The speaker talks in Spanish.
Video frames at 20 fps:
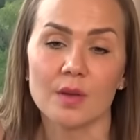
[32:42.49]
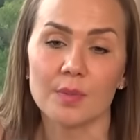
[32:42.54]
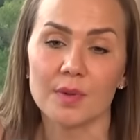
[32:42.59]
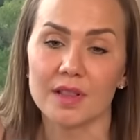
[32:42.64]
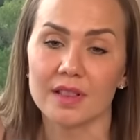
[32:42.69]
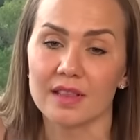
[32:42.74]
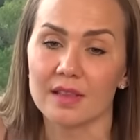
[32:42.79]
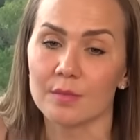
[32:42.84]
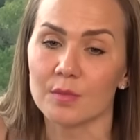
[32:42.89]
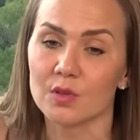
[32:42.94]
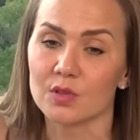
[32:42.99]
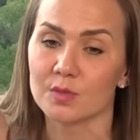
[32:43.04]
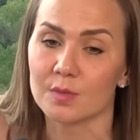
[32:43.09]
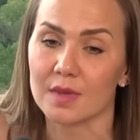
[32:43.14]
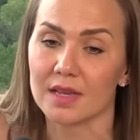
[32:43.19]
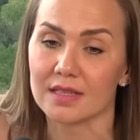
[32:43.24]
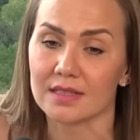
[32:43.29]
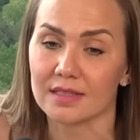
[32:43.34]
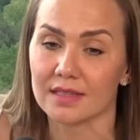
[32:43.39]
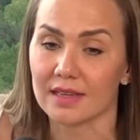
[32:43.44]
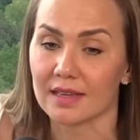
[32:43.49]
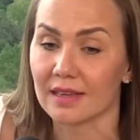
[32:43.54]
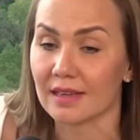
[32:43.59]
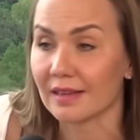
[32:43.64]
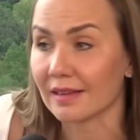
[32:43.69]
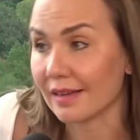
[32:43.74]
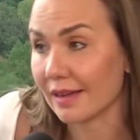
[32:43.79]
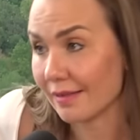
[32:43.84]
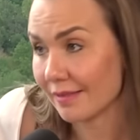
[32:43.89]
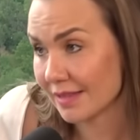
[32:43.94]
aprendemos más que
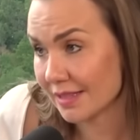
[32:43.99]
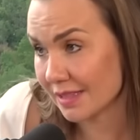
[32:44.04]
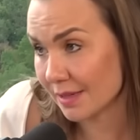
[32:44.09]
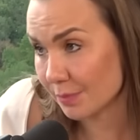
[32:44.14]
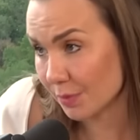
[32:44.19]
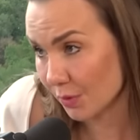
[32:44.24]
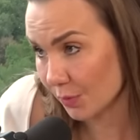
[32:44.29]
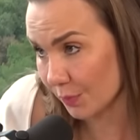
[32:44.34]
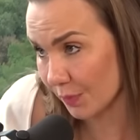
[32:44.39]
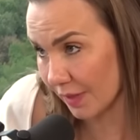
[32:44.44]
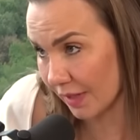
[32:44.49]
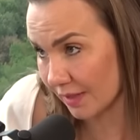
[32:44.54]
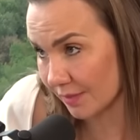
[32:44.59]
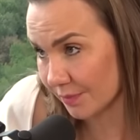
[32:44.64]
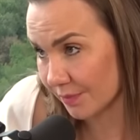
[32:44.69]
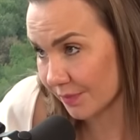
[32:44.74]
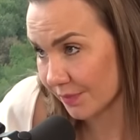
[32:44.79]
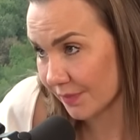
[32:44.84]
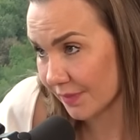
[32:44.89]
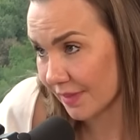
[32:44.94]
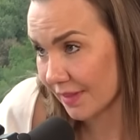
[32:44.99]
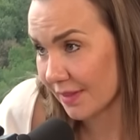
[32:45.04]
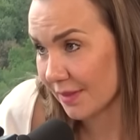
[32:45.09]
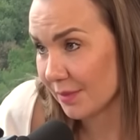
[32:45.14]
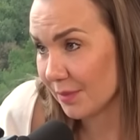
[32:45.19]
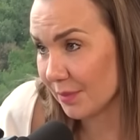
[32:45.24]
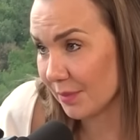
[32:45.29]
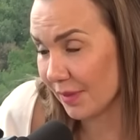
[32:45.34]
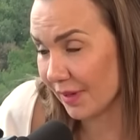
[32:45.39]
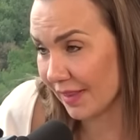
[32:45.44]
en cabeza propia.
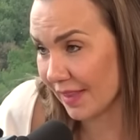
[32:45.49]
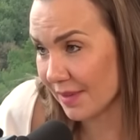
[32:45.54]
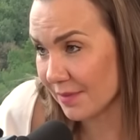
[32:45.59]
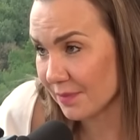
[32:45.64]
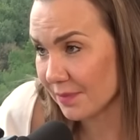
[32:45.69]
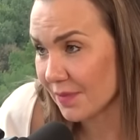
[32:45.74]
¿verdad?